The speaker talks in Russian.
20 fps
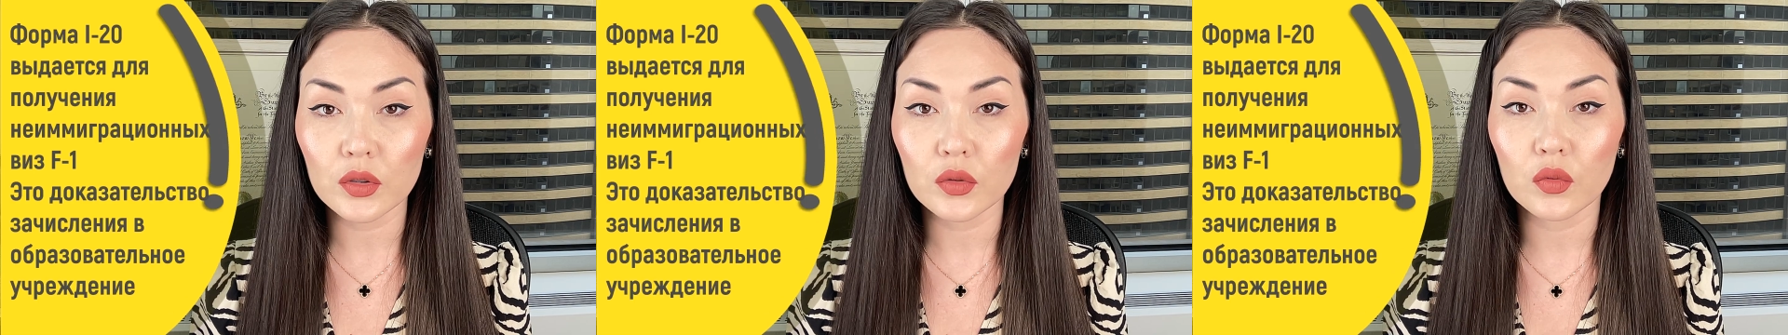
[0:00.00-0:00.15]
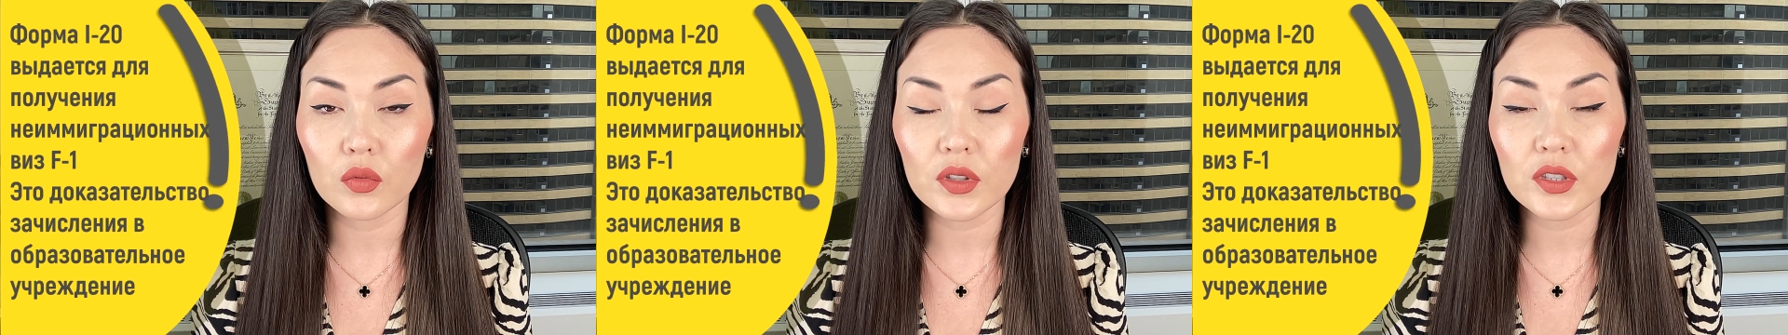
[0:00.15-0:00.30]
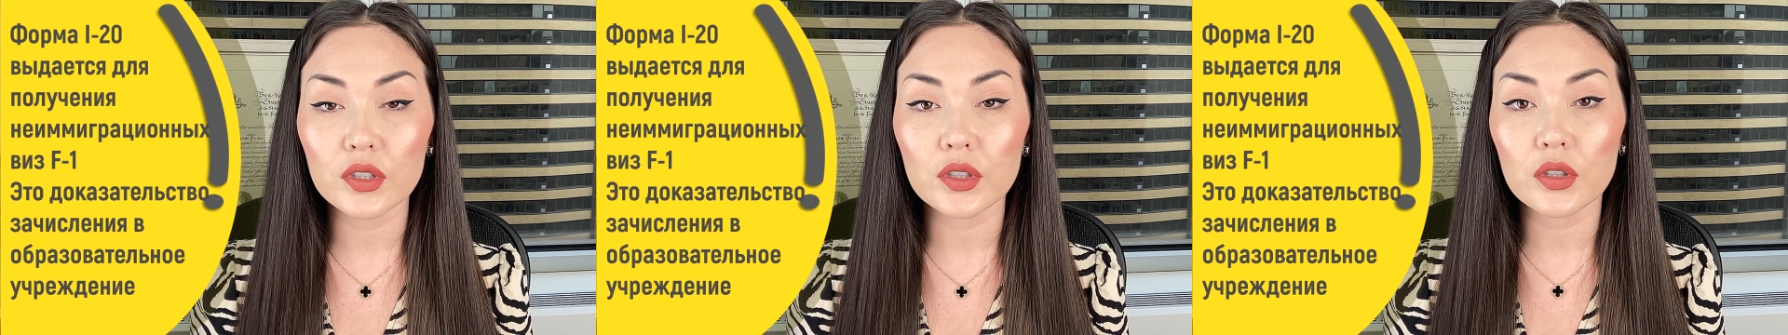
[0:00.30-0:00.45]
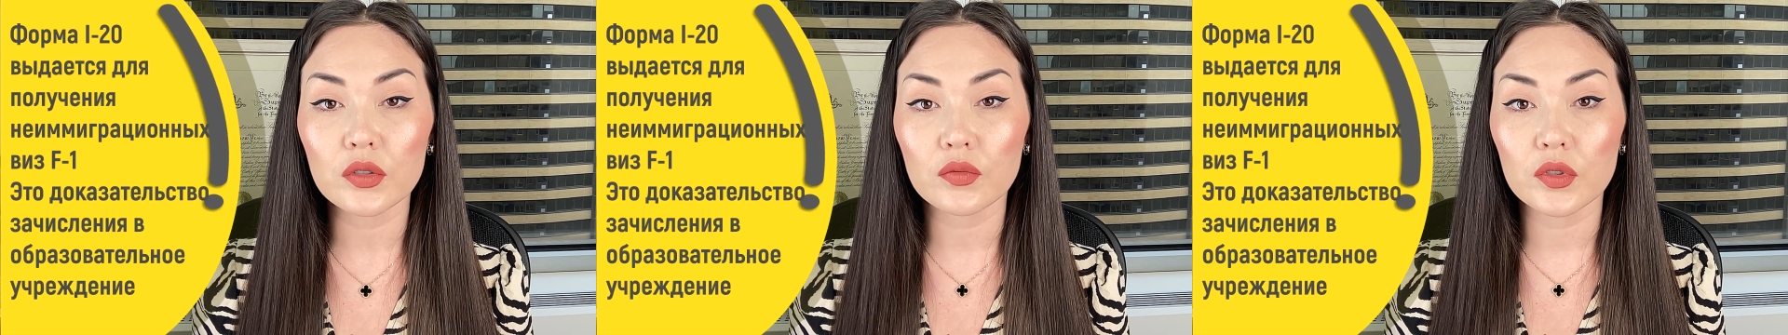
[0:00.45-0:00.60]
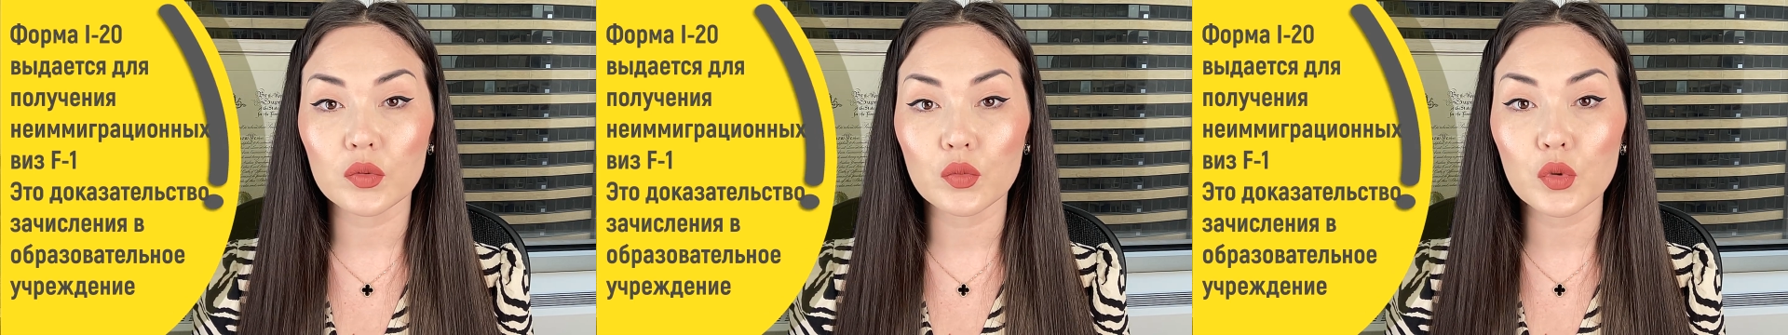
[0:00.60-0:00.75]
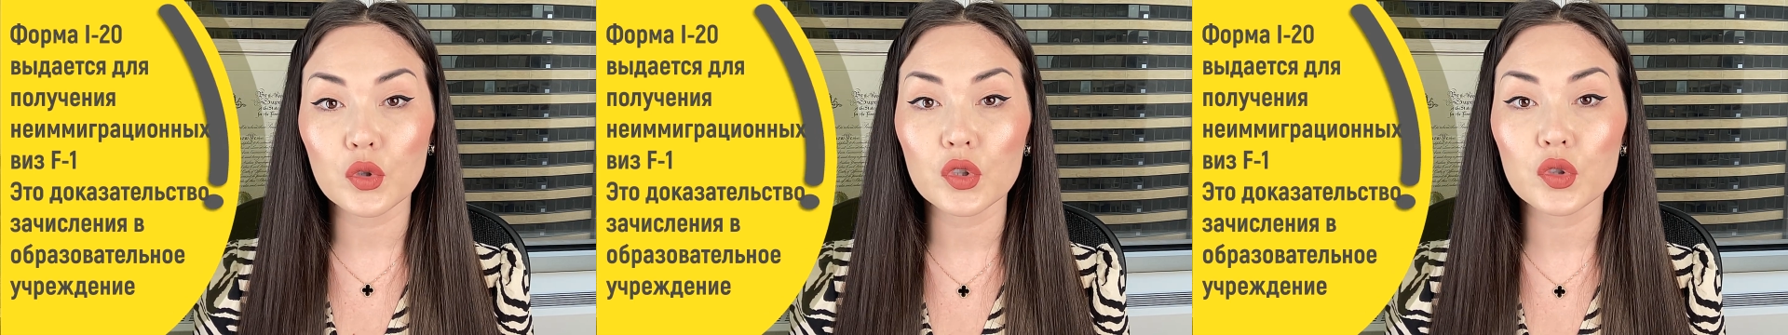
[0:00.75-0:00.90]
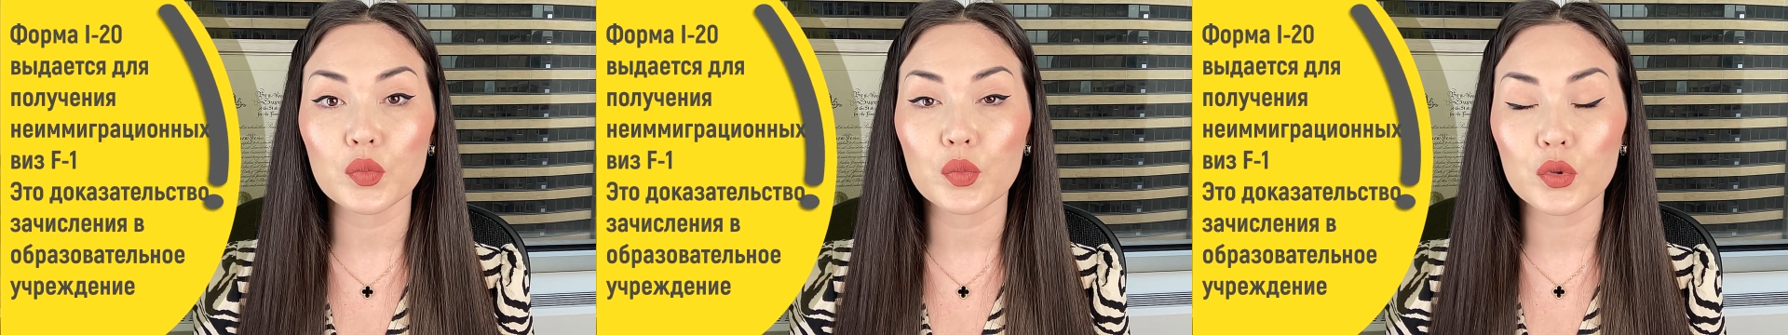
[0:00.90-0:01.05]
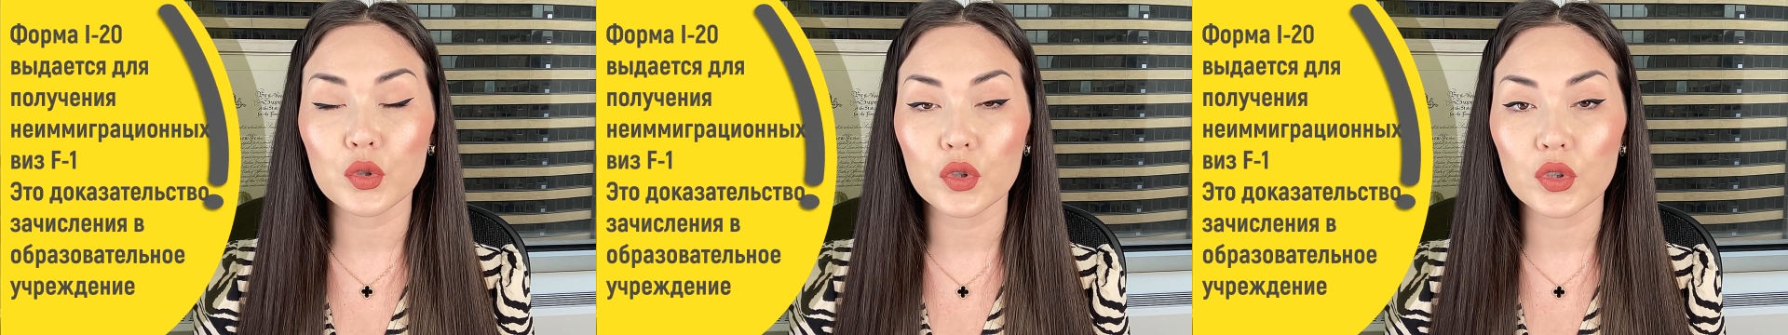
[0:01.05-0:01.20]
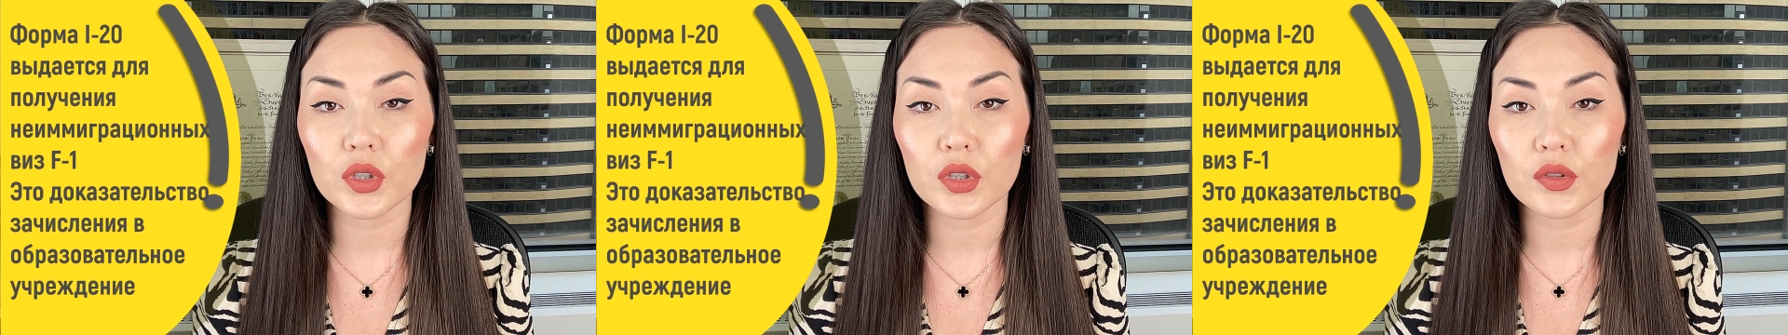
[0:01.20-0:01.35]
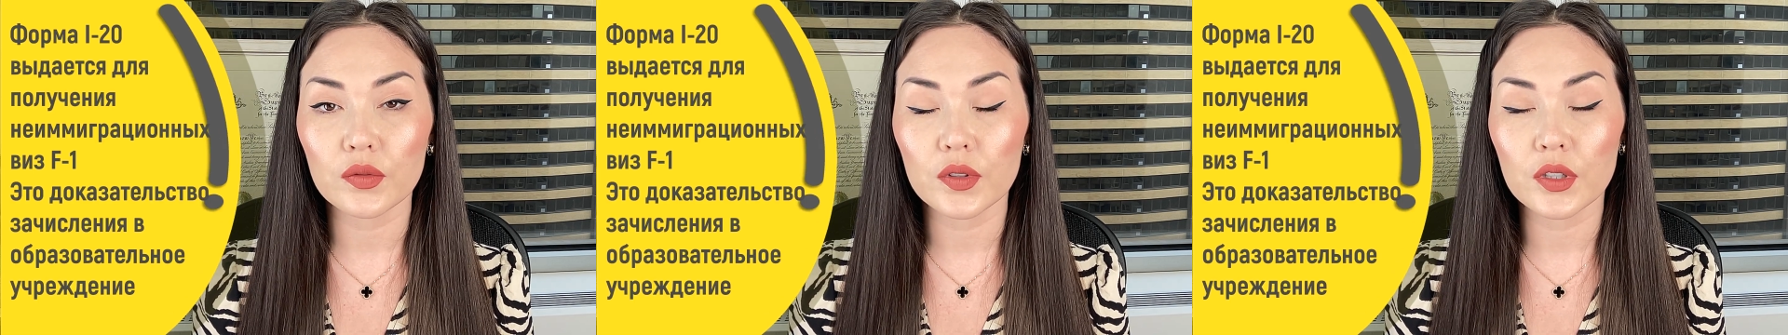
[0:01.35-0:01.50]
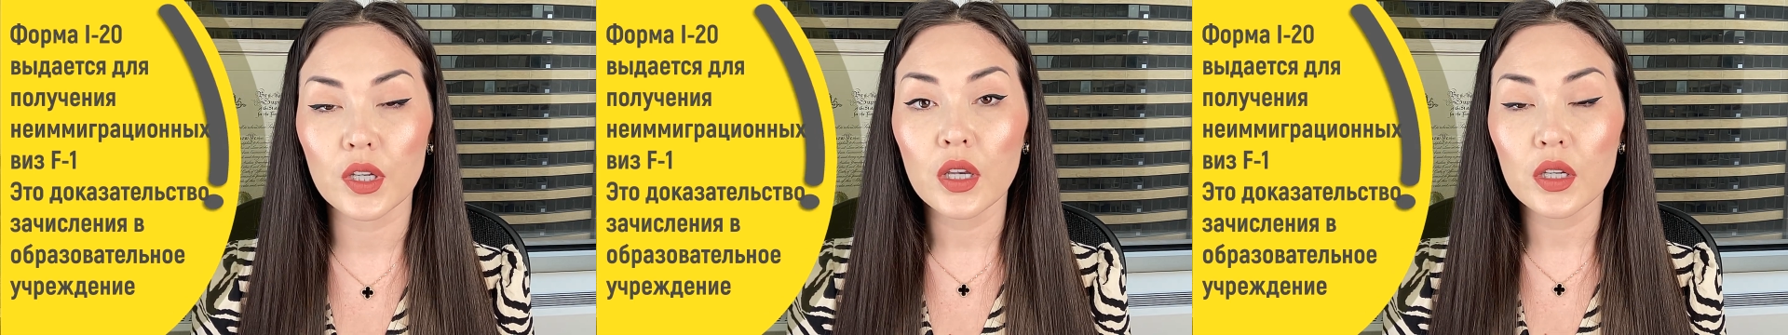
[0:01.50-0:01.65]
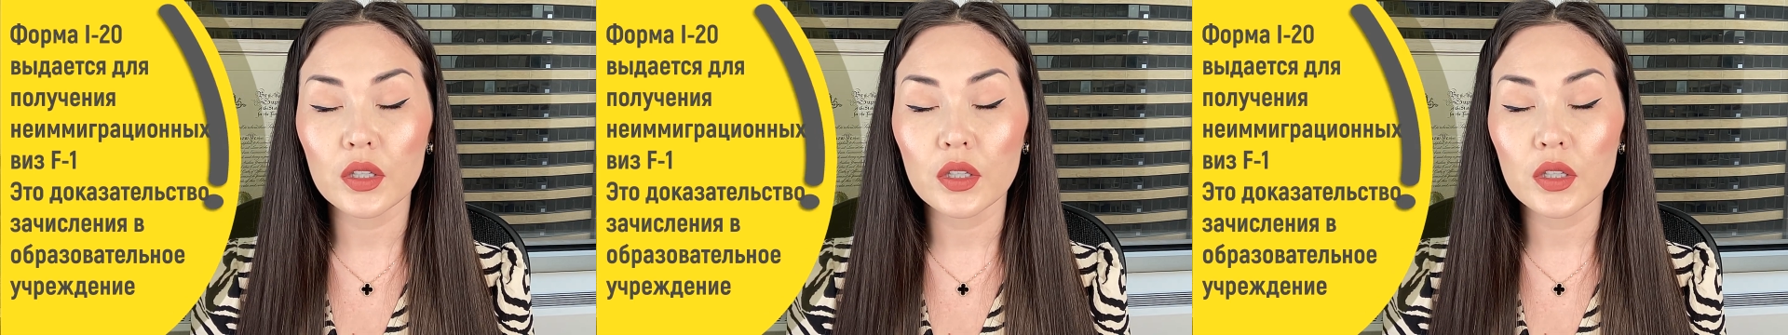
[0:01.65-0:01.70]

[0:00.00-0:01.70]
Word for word: у вас есть возможность путешествовать.